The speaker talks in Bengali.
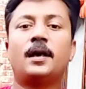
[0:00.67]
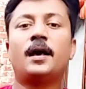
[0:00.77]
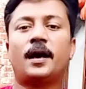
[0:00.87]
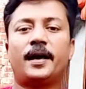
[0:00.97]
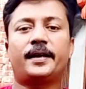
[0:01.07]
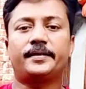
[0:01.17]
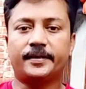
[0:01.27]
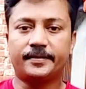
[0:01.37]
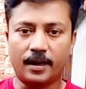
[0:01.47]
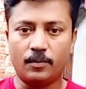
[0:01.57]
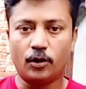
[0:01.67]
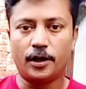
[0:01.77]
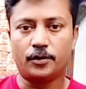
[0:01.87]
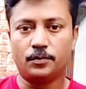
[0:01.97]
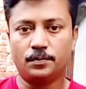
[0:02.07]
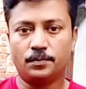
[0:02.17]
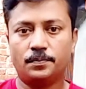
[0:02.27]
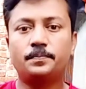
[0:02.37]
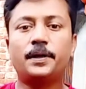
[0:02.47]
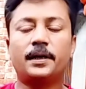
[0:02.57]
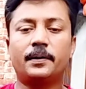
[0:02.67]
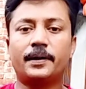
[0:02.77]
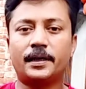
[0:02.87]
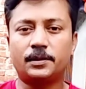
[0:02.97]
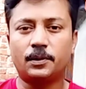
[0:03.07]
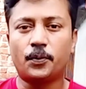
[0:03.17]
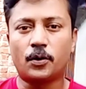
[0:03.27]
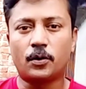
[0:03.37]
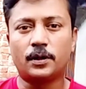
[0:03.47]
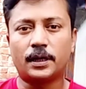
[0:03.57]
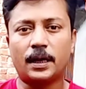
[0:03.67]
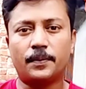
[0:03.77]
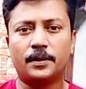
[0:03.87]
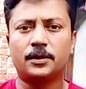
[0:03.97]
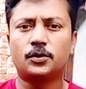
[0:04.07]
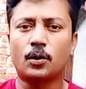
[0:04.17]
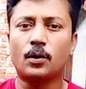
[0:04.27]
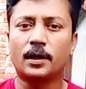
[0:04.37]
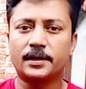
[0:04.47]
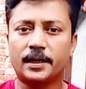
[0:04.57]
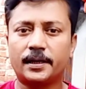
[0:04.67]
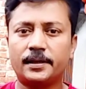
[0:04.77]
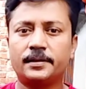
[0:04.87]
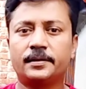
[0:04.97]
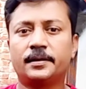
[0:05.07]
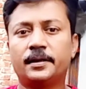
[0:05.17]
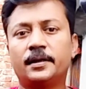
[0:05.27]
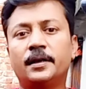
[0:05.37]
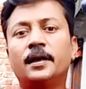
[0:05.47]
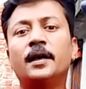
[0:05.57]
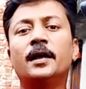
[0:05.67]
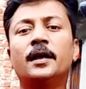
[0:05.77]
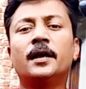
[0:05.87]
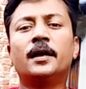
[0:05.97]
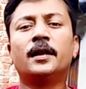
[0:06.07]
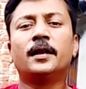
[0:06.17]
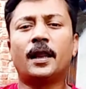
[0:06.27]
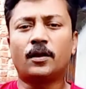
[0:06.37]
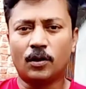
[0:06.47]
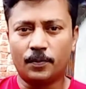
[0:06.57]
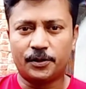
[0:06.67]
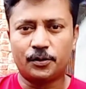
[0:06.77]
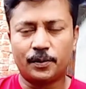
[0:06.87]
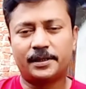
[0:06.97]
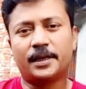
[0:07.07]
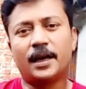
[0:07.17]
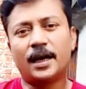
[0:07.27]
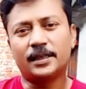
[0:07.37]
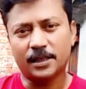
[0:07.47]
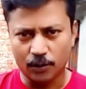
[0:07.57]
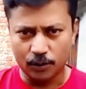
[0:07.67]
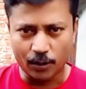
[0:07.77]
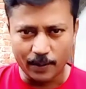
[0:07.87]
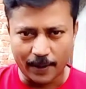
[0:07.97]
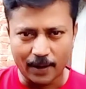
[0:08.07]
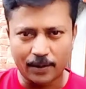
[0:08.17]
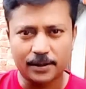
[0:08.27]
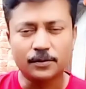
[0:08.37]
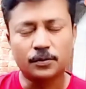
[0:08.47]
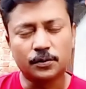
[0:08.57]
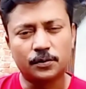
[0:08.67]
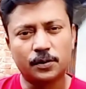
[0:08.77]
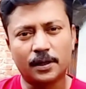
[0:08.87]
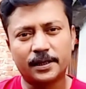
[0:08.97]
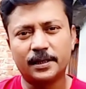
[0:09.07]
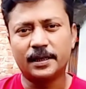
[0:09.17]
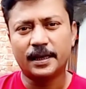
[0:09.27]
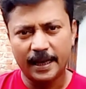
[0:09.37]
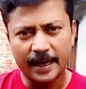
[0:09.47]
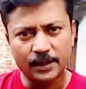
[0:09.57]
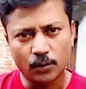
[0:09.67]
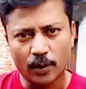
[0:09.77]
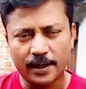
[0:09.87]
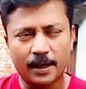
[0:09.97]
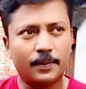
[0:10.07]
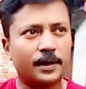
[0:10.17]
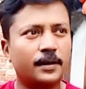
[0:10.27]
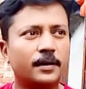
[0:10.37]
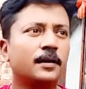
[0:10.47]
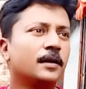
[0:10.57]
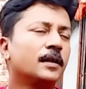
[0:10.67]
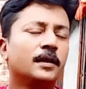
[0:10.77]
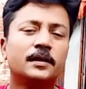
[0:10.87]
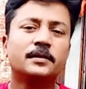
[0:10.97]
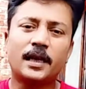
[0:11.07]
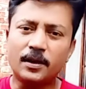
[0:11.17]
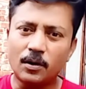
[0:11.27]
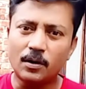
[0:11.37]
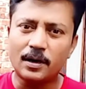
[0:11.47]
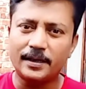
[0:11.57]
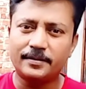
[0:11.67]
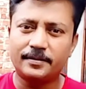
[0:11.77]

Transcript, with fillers: হাই গাইস আসসালামু আলাইকুম লাভার রাজীবের পক্ষ থেকে আপনাদের সকলকে জানাই লাল গোলাপের শুভেচ্ছা আশা করি সবাই ভালো আছেন সুস্থ আছেন এই দোয়াই আমার যাই হোক গাইস